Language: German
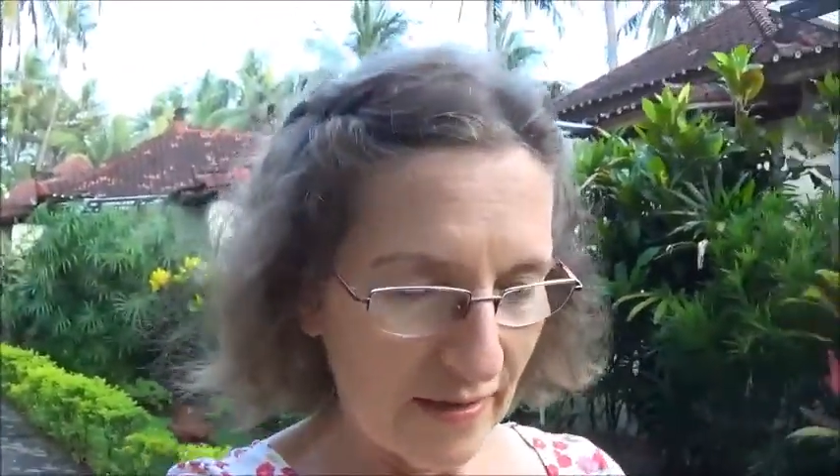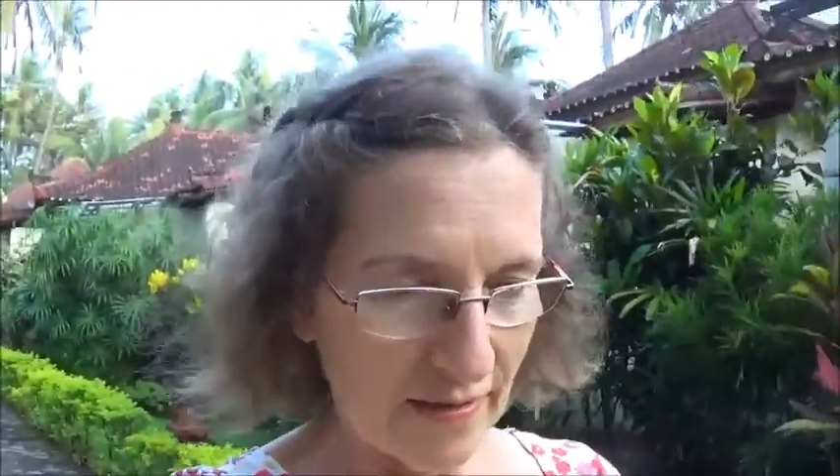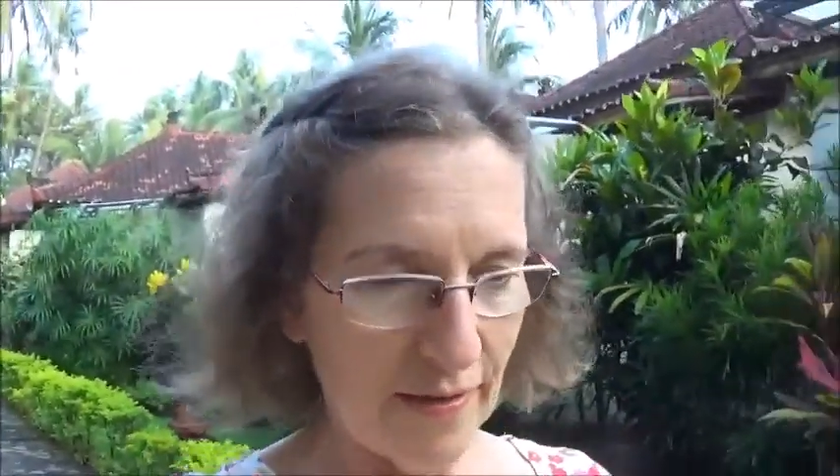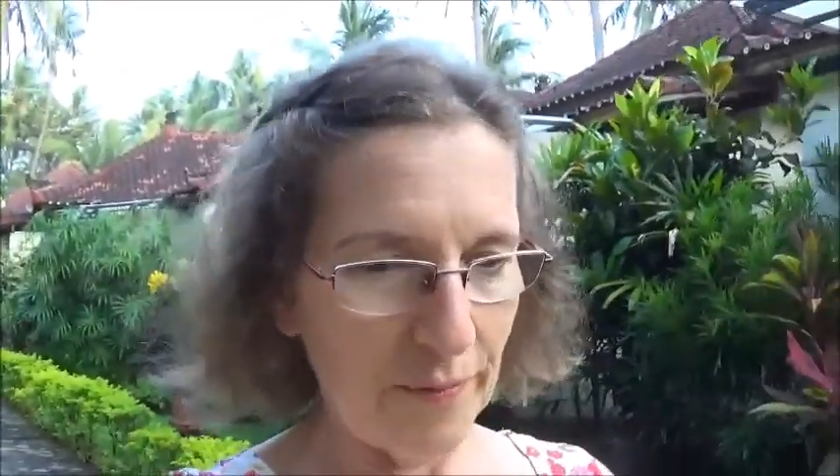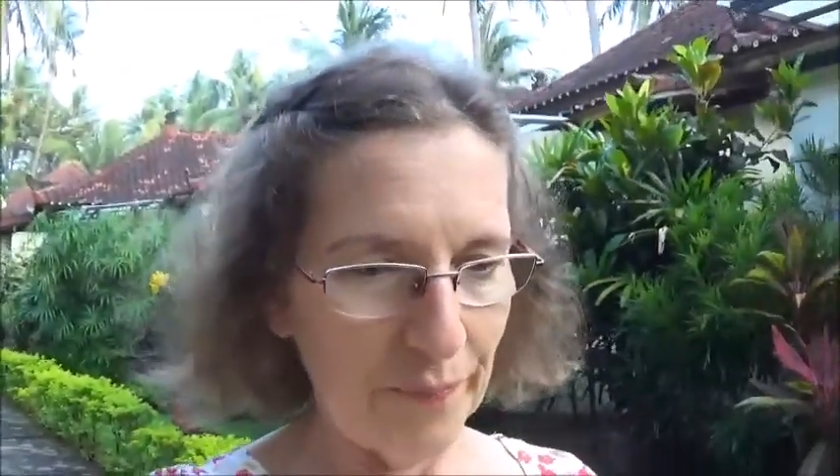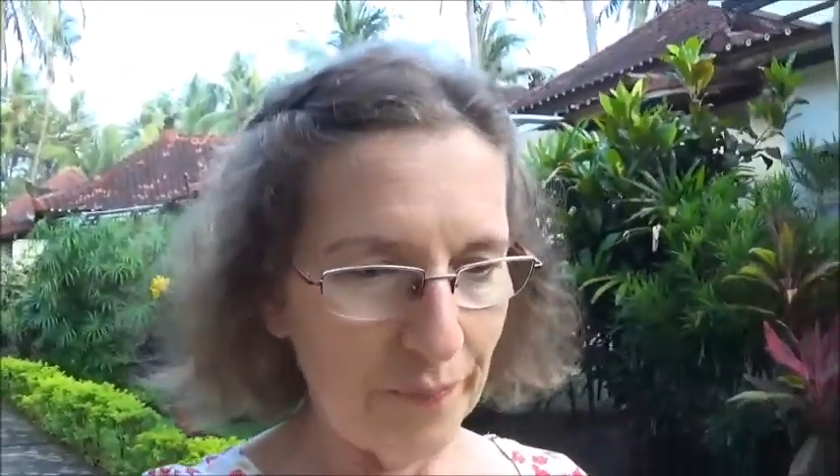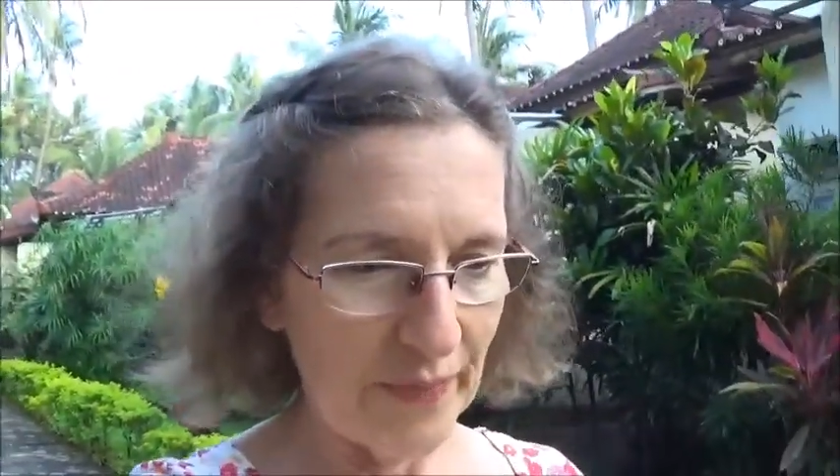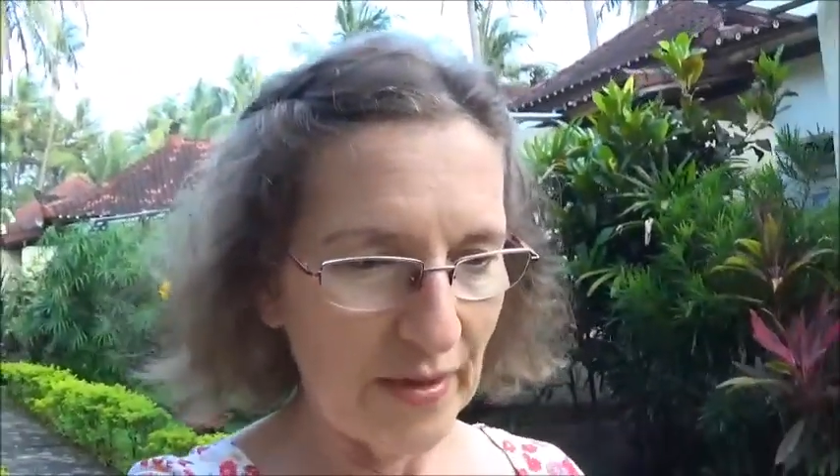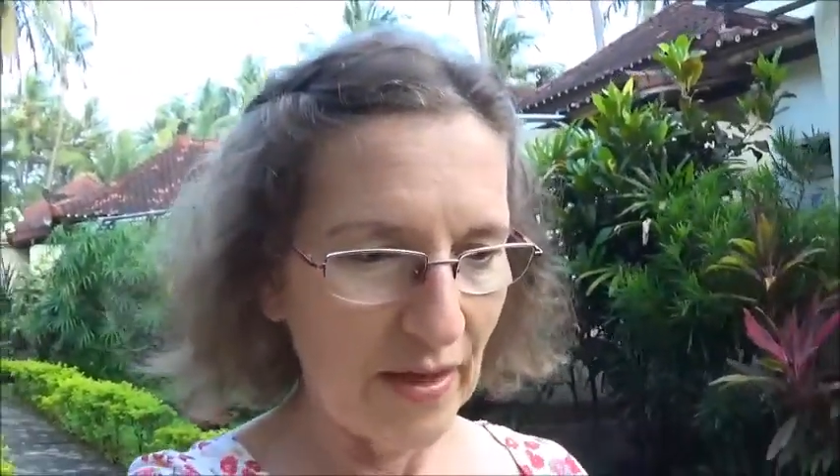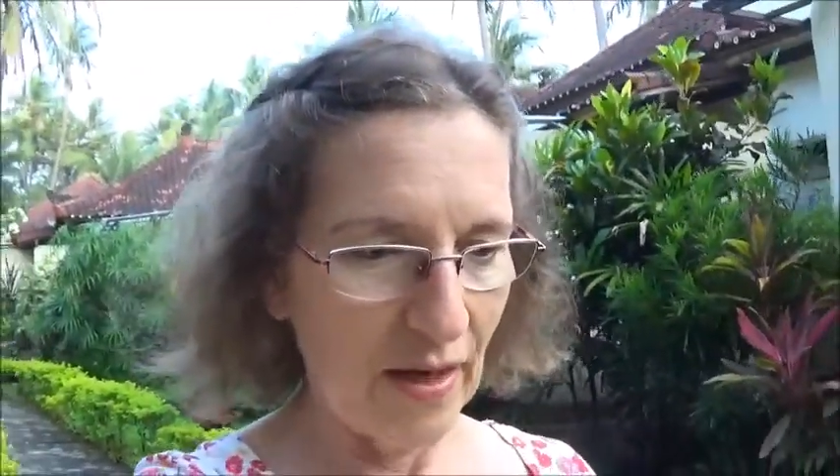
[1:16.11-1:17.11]
ähm,
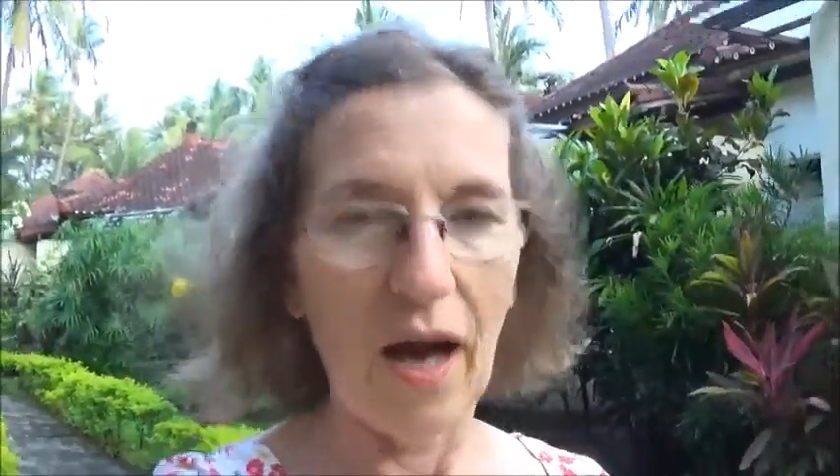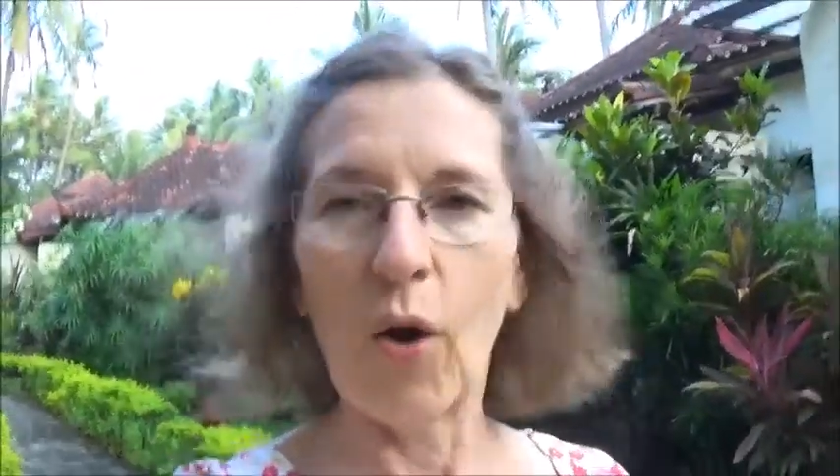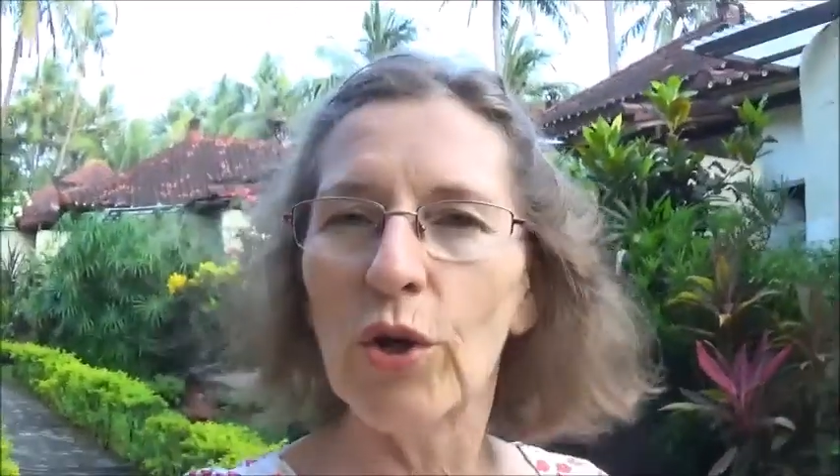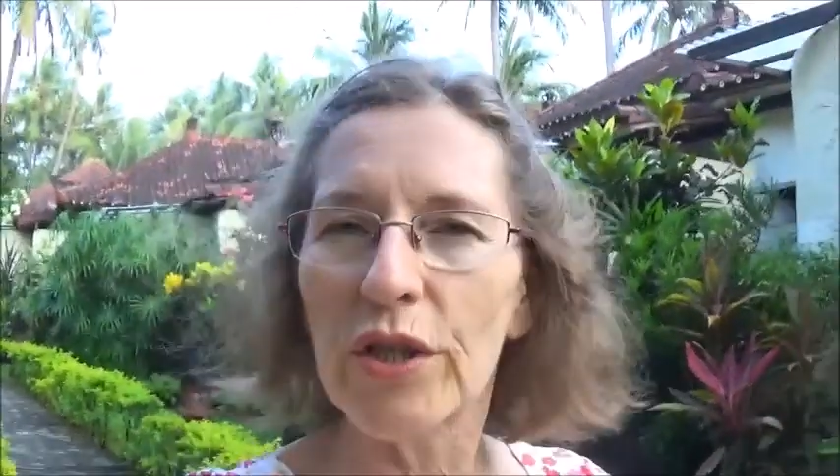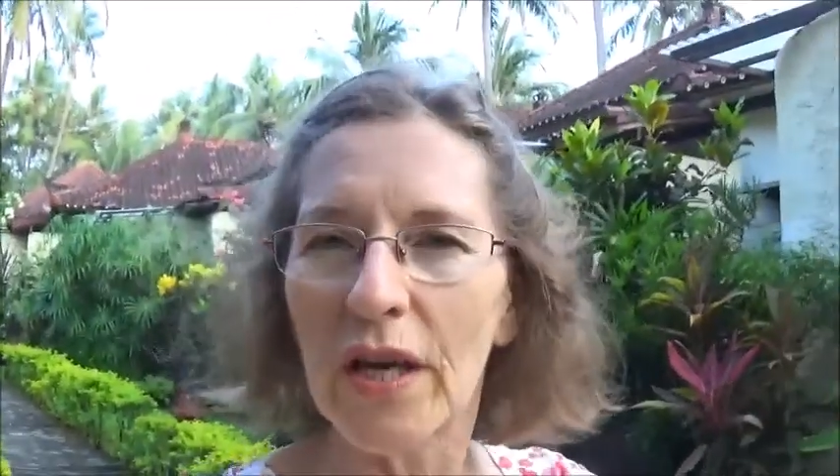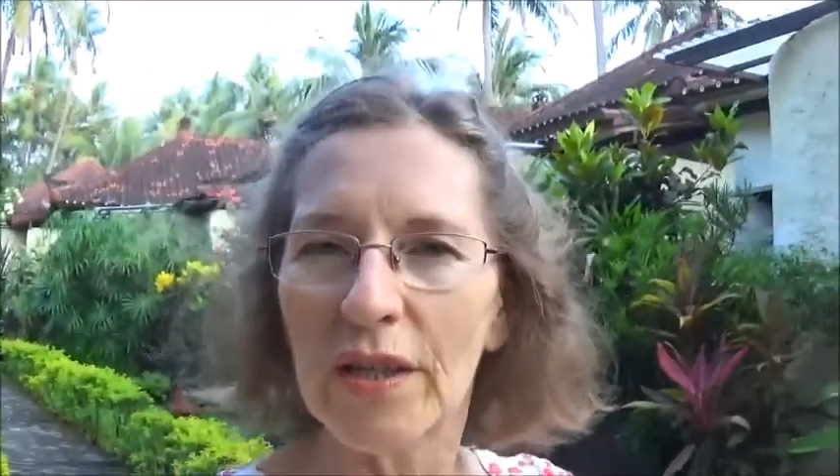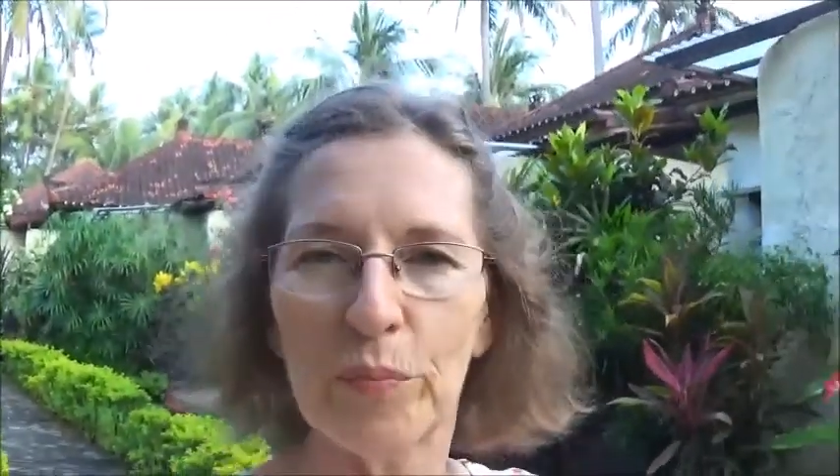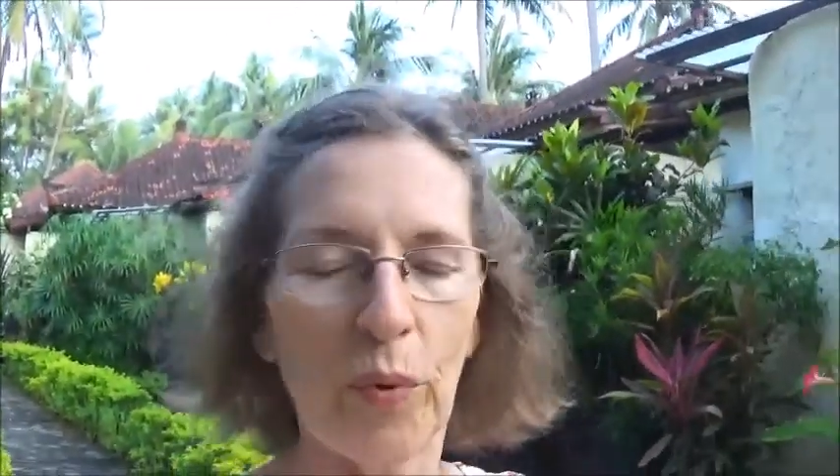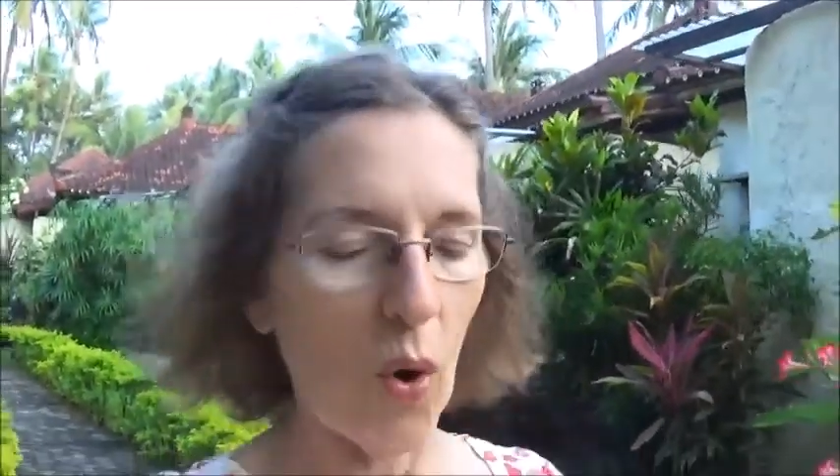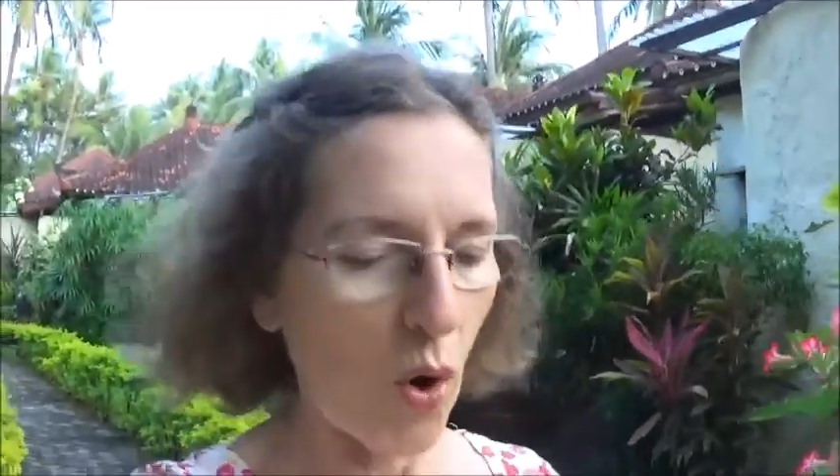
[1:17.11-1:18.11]

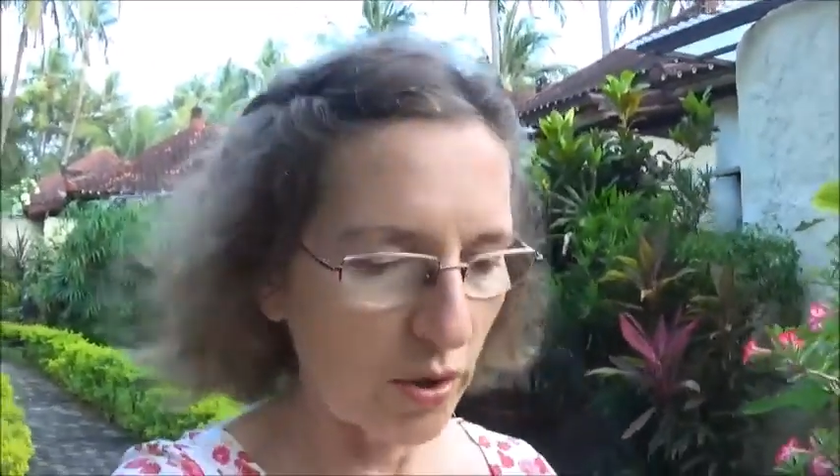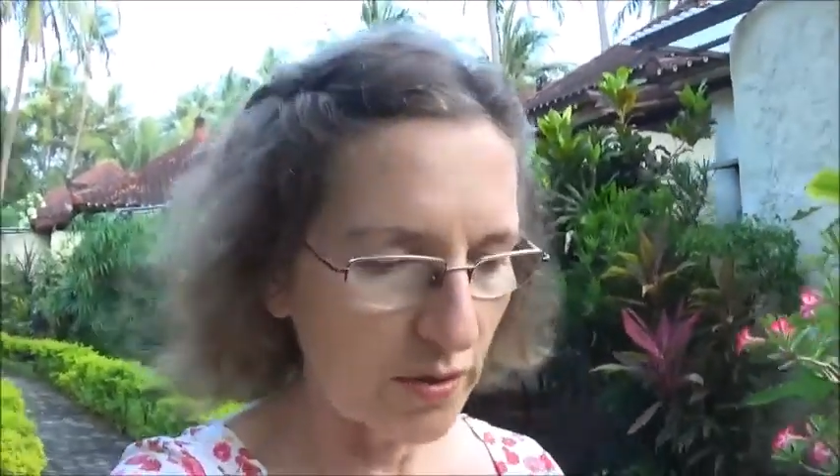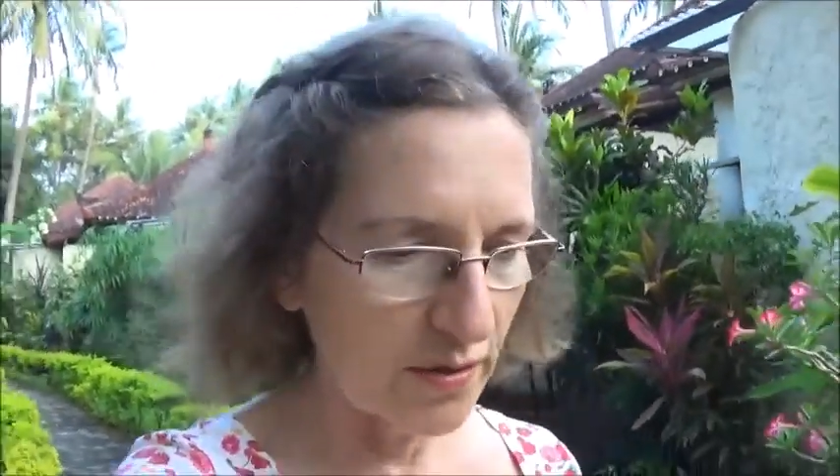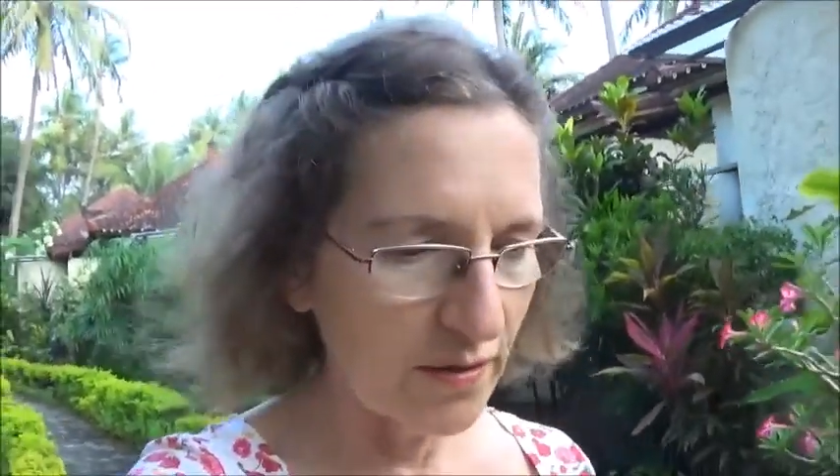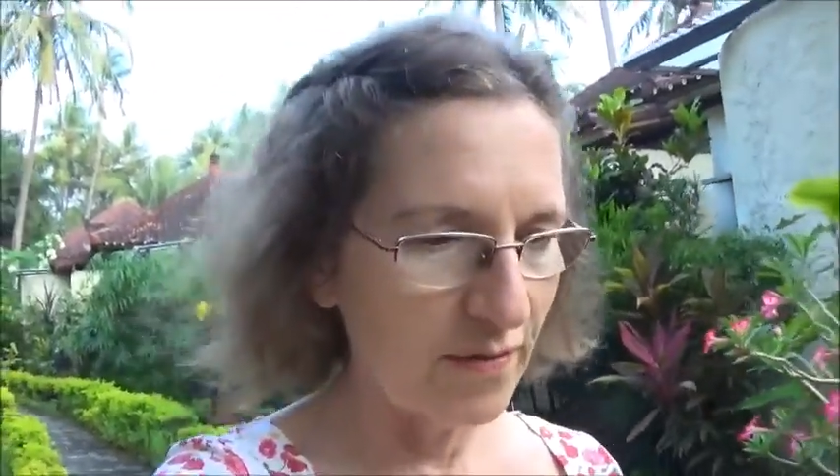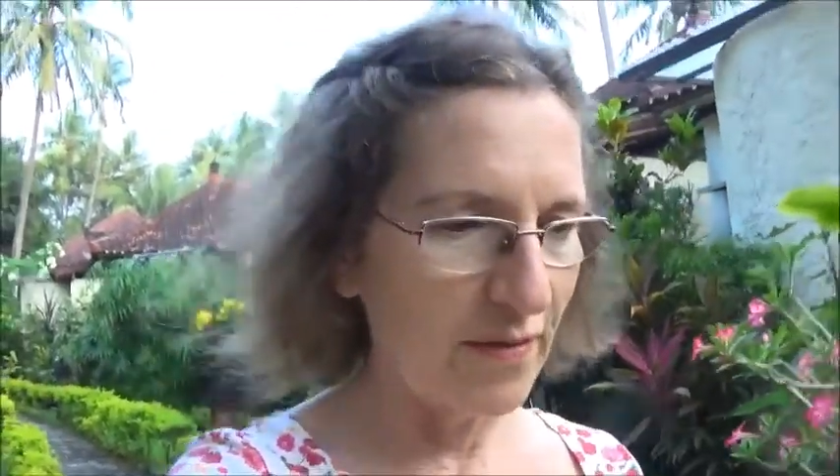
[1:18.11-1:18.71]
heruntergebrochen.